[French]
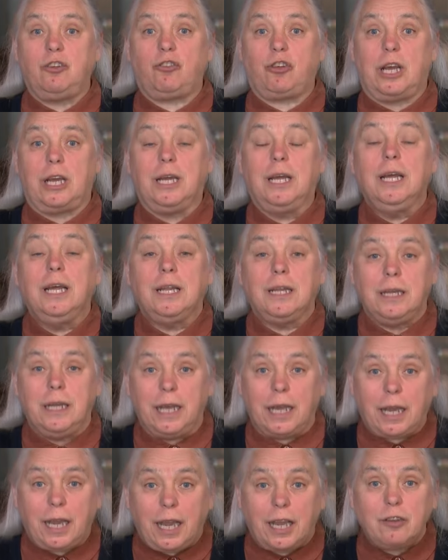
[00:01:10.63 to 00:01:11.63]
gens
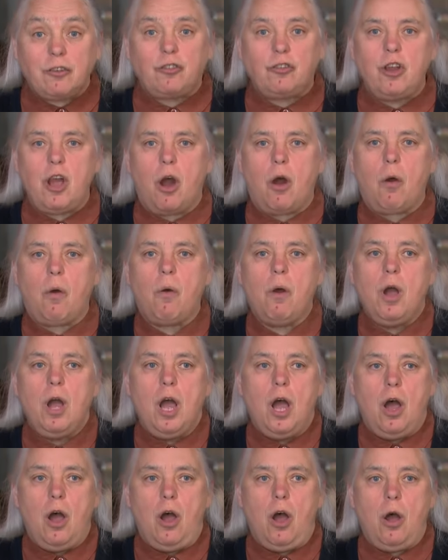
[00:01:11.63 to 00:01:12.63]
des régions
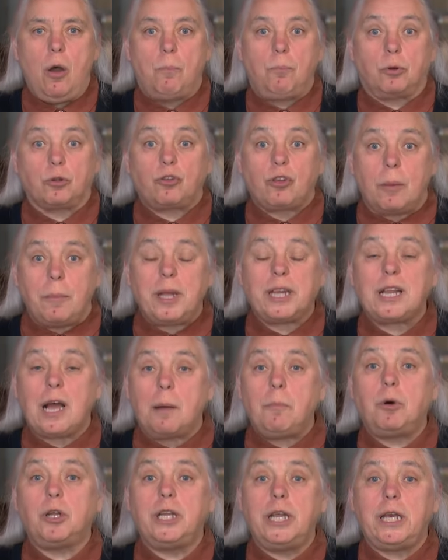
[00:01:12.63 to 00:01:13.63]
euh, pour se mettre
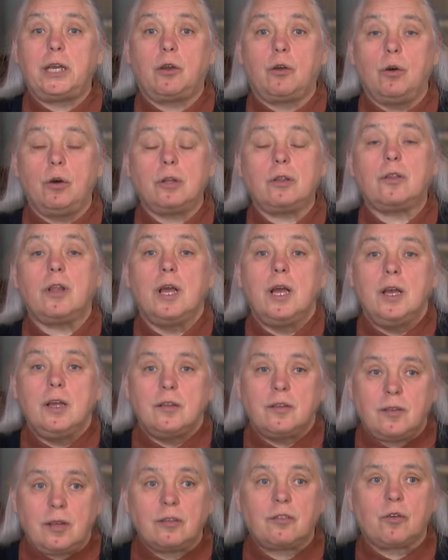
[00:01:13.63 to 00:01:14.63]
en mode écoute.
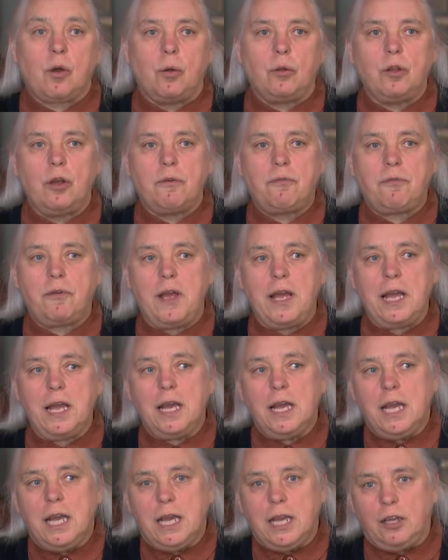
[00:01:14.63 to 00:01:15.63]
C'est ce qu'on a fait
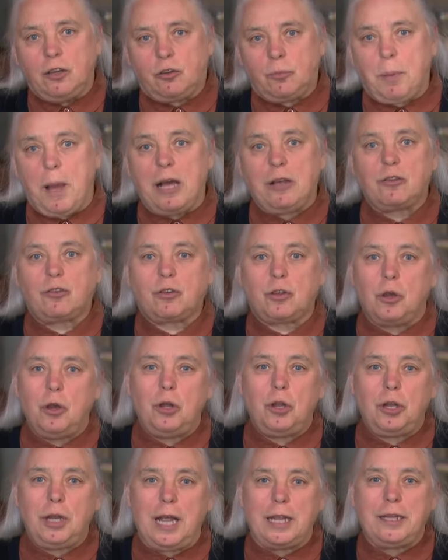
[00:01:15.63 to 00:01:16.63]
et je pense
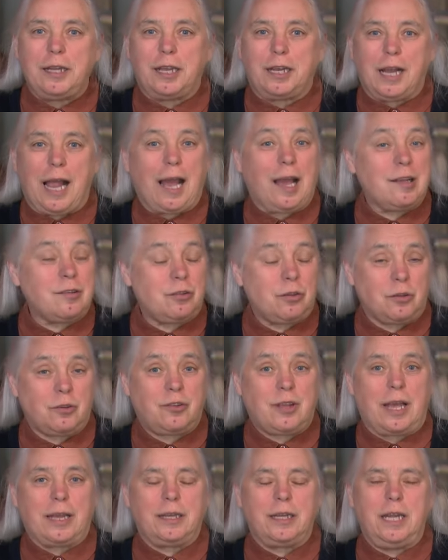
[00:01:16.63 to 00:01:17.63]
que la déclaration de
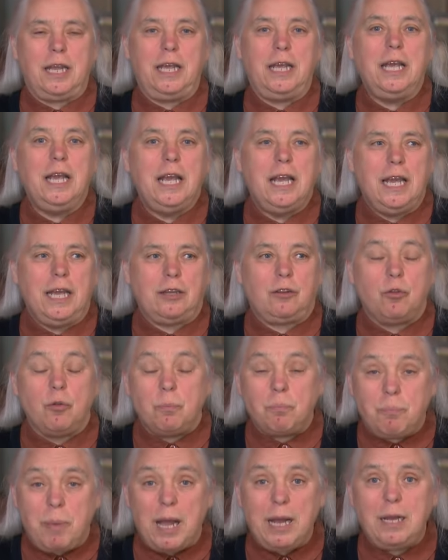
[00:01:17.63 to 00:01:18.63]
Saguenay est
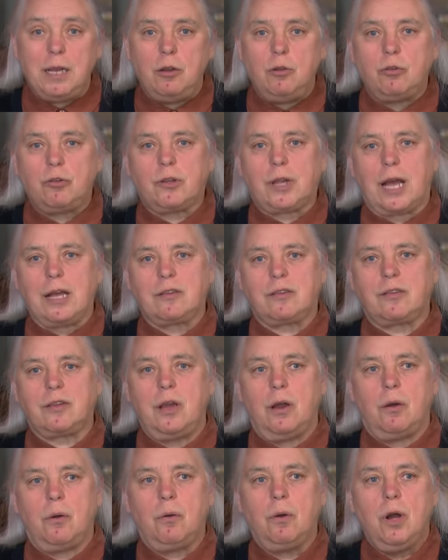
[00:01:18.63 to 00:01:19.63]
une belle
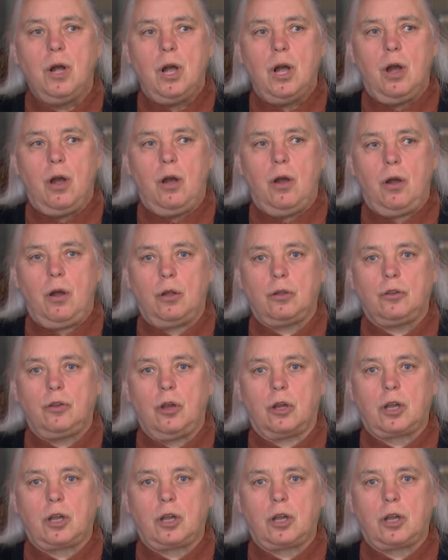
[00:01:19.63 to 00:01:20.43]
illustration de